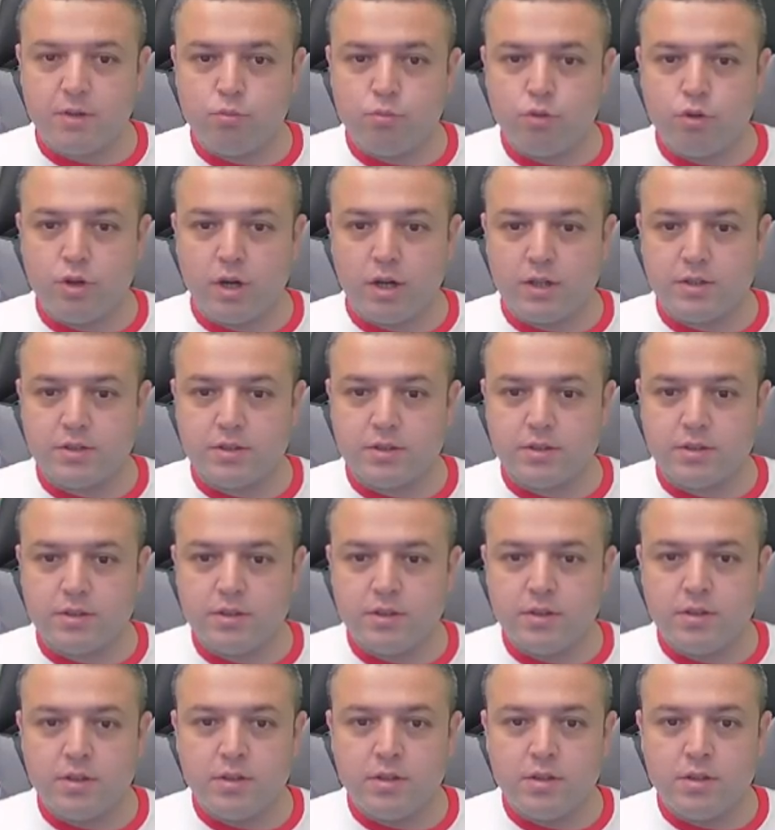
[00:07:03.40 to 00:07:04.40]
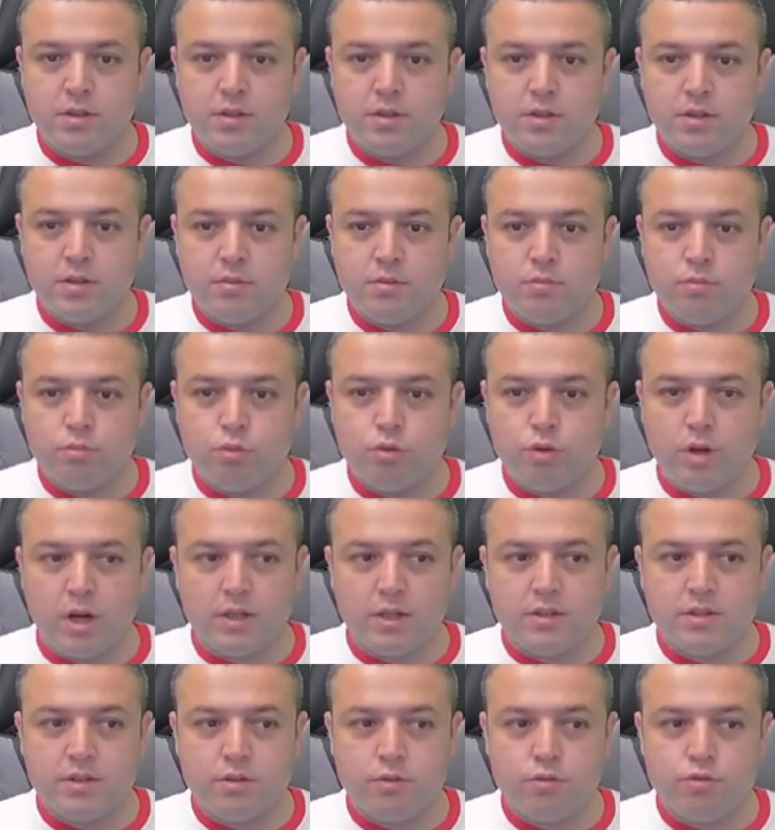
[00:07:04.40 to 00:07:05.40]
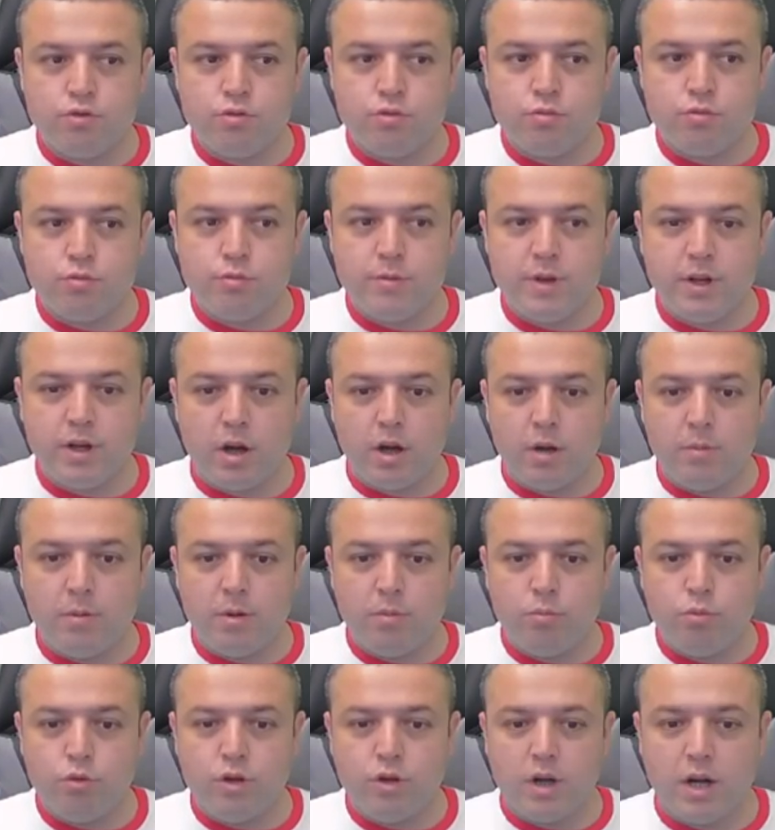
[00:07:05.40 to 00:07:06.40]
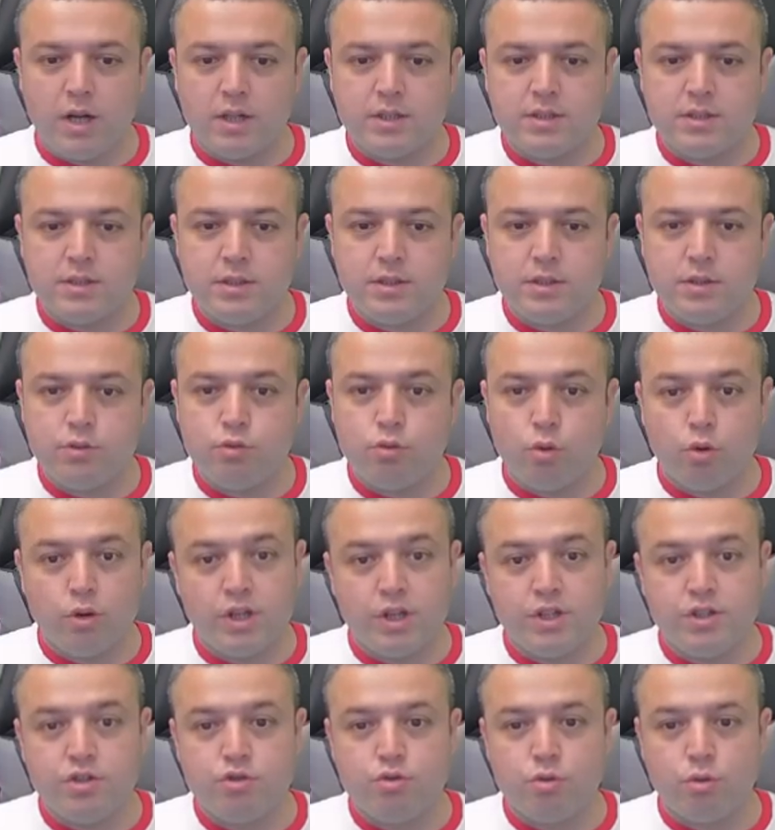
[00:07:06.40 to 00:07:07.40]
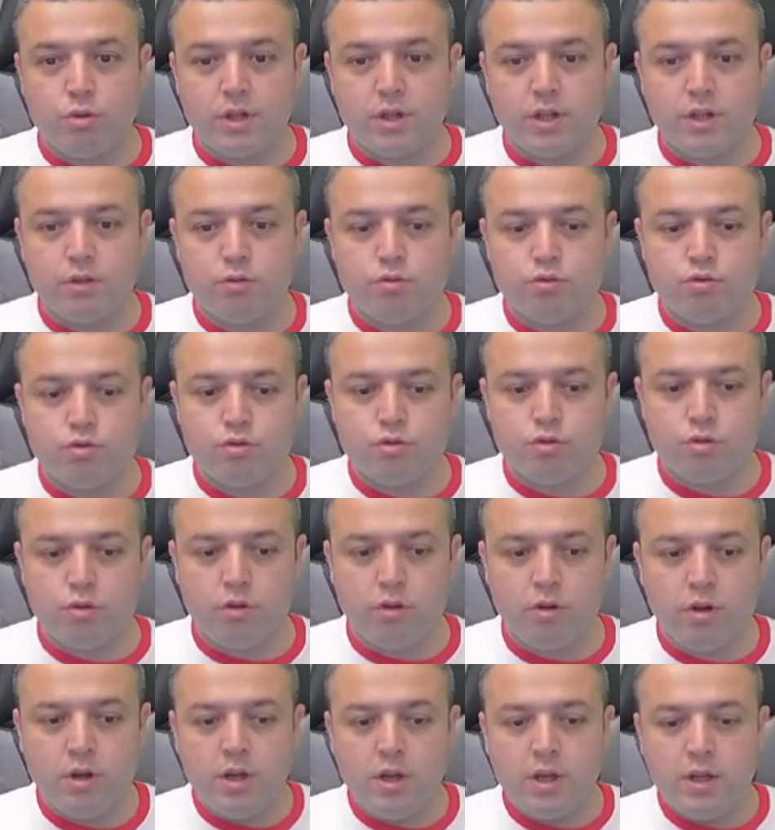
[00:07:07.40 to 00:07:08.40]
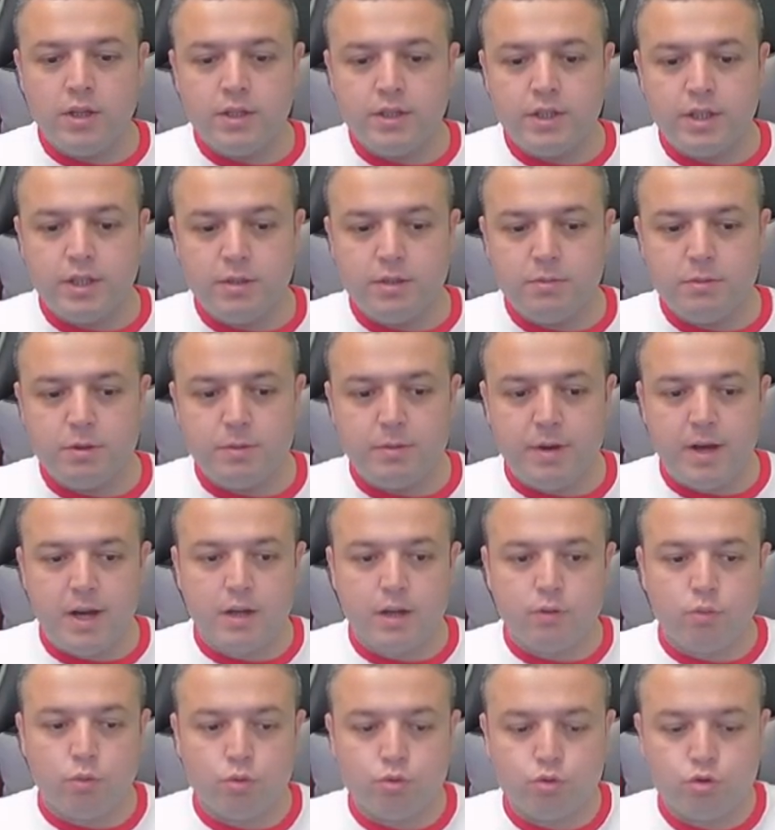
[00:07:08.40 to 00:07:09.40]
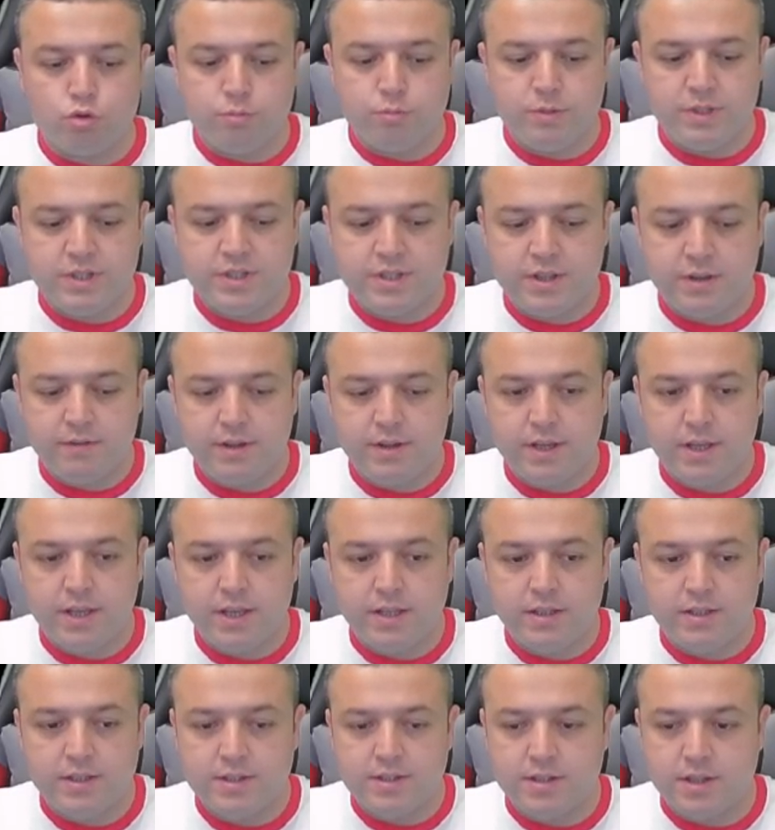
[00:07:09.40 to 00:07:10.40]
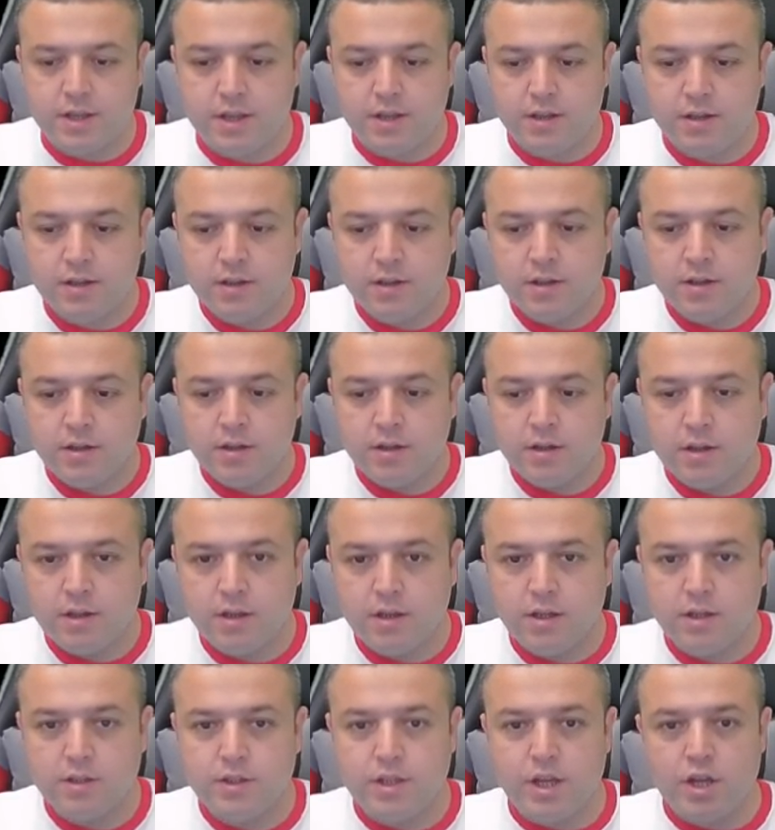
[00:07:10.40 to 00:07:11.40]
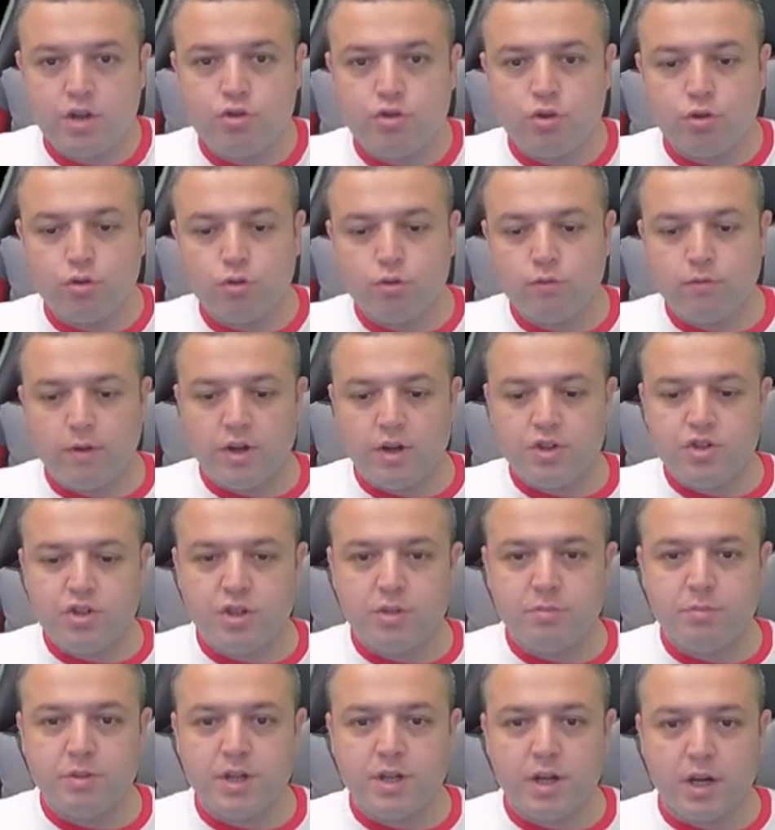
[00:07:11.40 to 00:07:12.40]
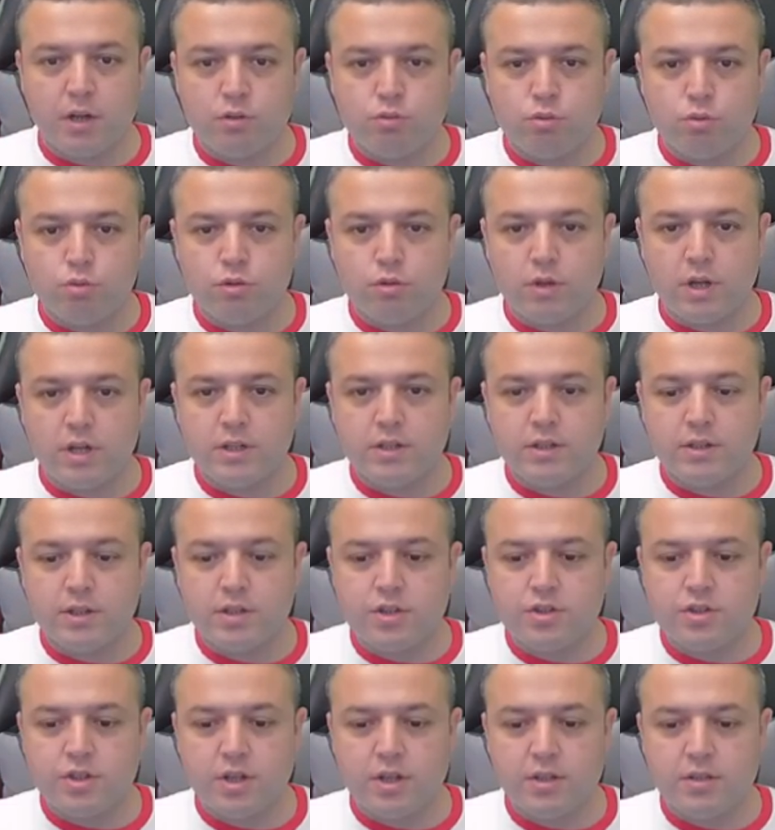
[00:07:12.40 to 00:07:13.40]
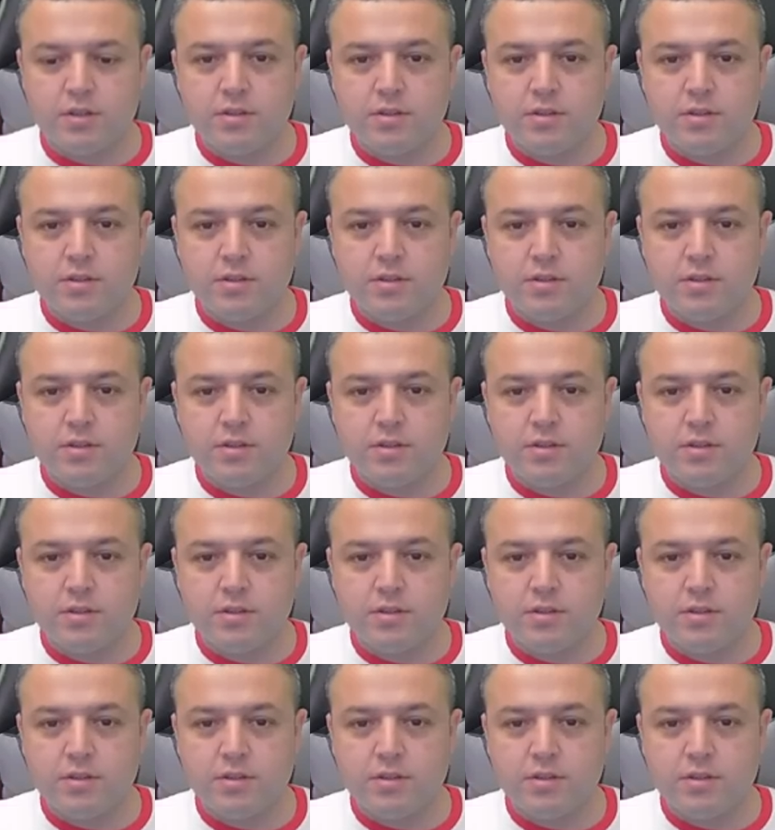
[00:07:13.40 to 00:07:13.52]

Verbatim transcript: bu kartı. Bu kartı da hücumcu bek ama bu kartı yok edici olarak gözüküyor. Dediğim gibi eğer 31 seviye gelirse e, dehşetül vahşet bir kart olur arkadaşlar.